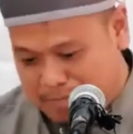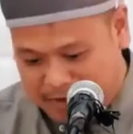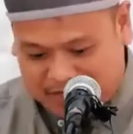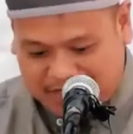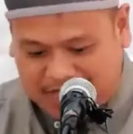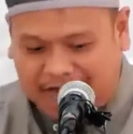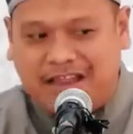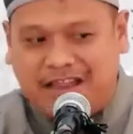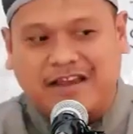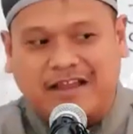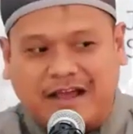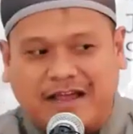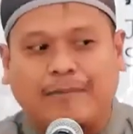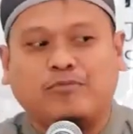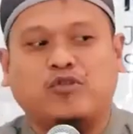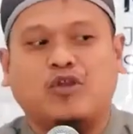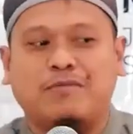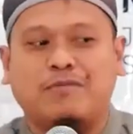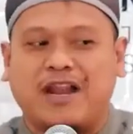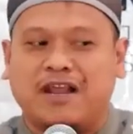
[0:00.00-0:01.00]
Bedanya
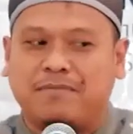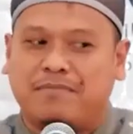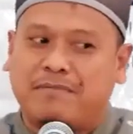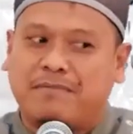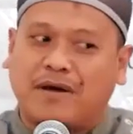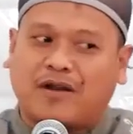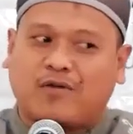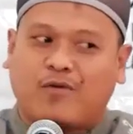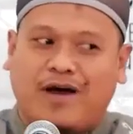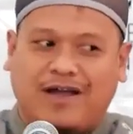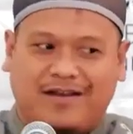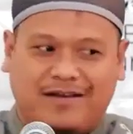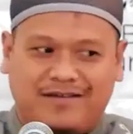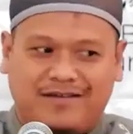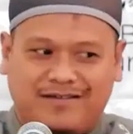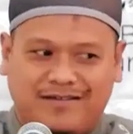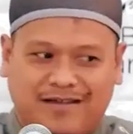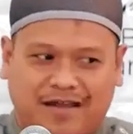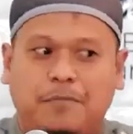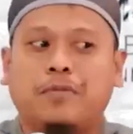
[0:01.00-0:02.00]
dengan Abdul Malik bin
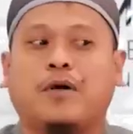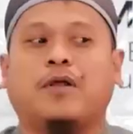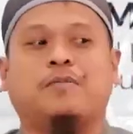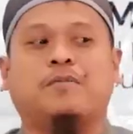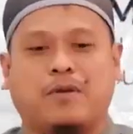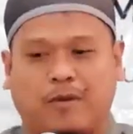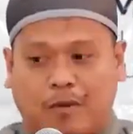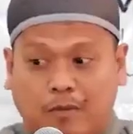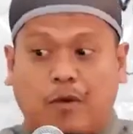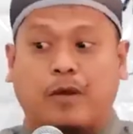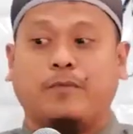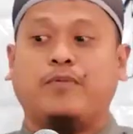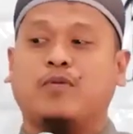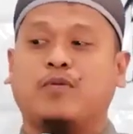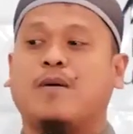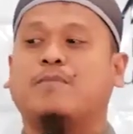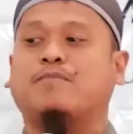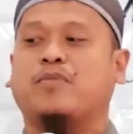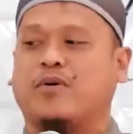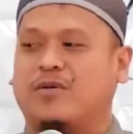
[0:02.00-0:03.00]
Marwan. Abdul Malik bin Marwan
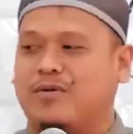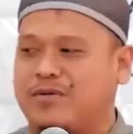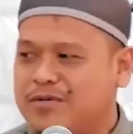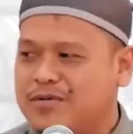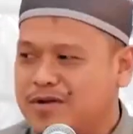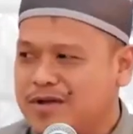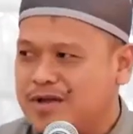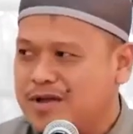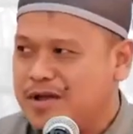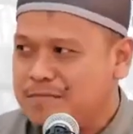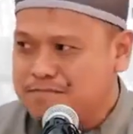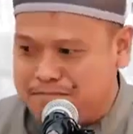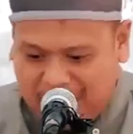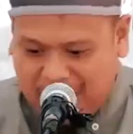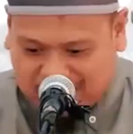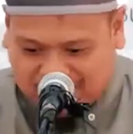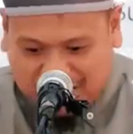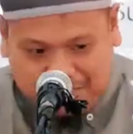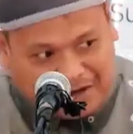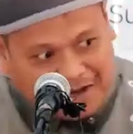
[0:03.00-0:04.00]
mumpung.
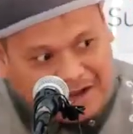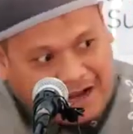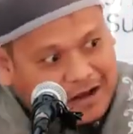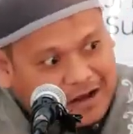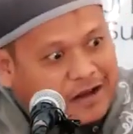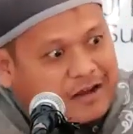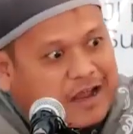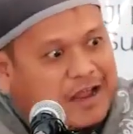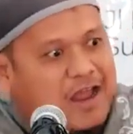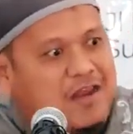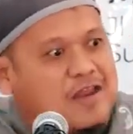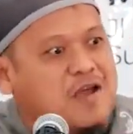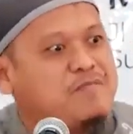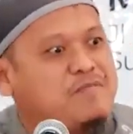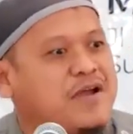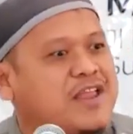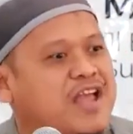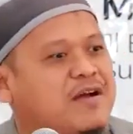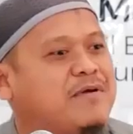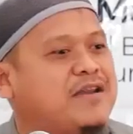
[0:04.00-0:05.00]
Mati meninggalkan kekayaan
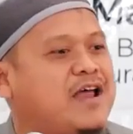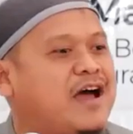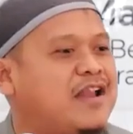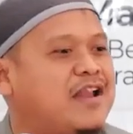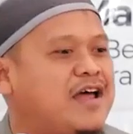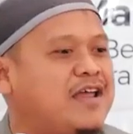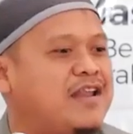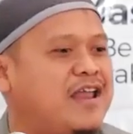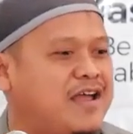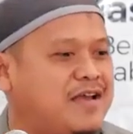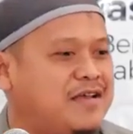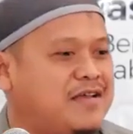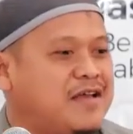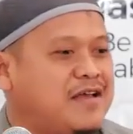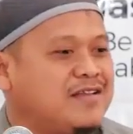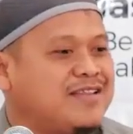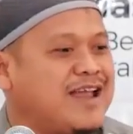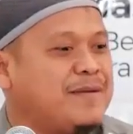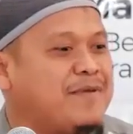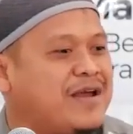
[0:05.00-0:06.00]
yang banyak pada anaknya.
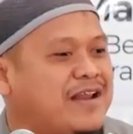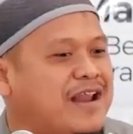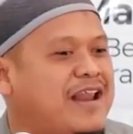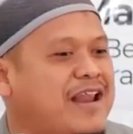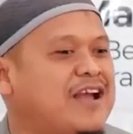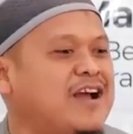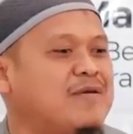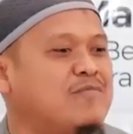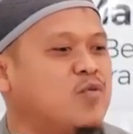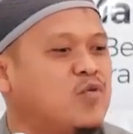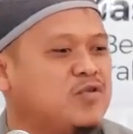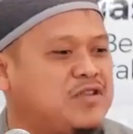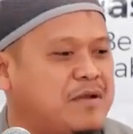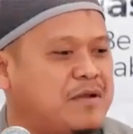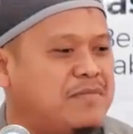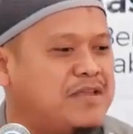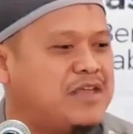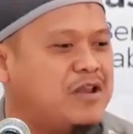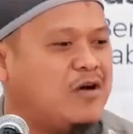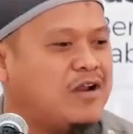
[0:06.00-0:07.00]
Tapi anak-anaknya
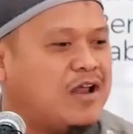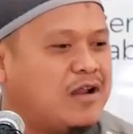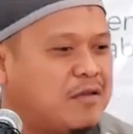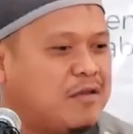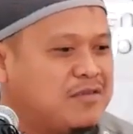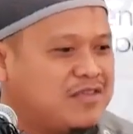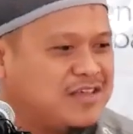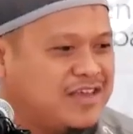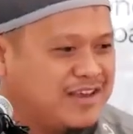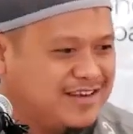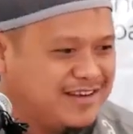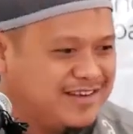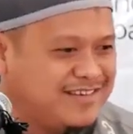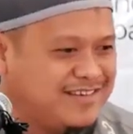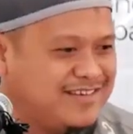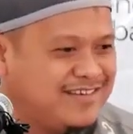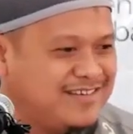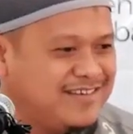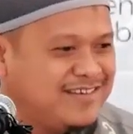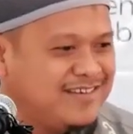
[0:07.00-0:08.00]
kemudian menjadi orang-orang miskin.
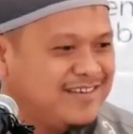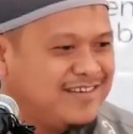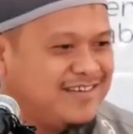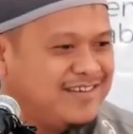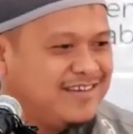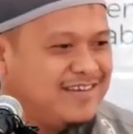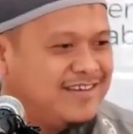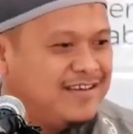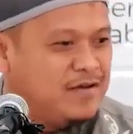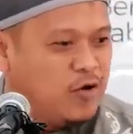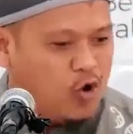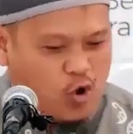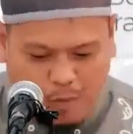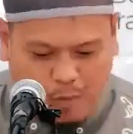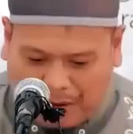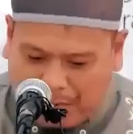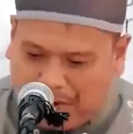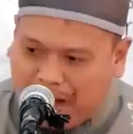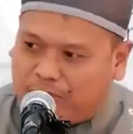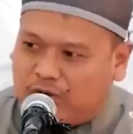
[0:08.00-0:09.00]

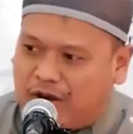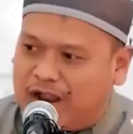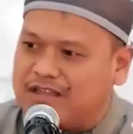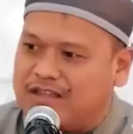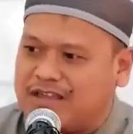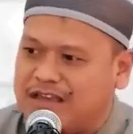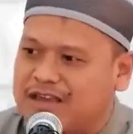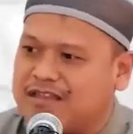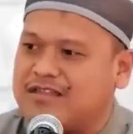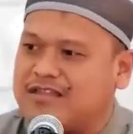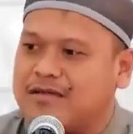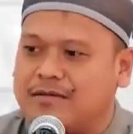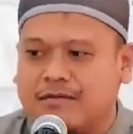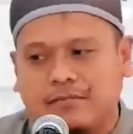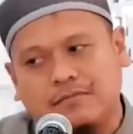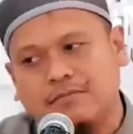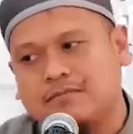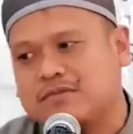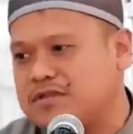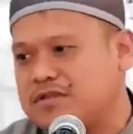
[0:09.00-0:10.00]
Umar bin Abdul Aziz
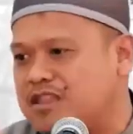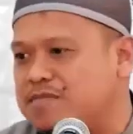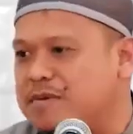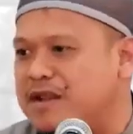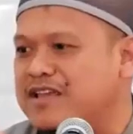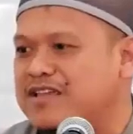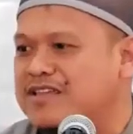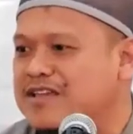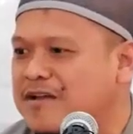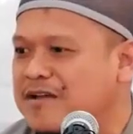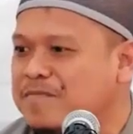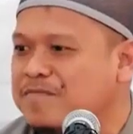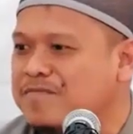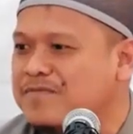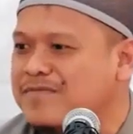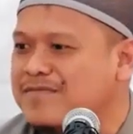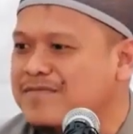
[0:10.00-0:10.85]
sebaliknya.